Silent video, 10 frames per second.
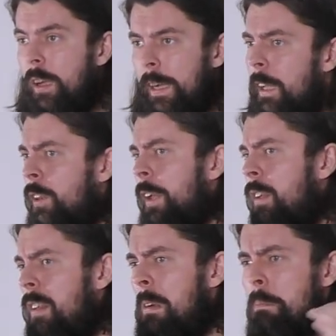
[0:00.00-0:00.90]
когда
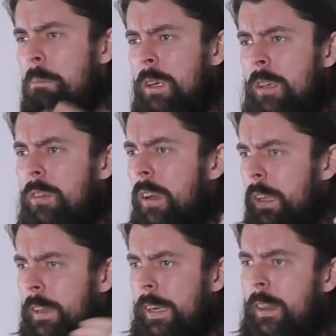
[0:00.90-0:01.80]
доносили мысль
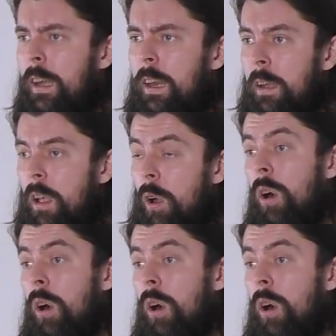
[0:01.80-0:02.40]
и так далее.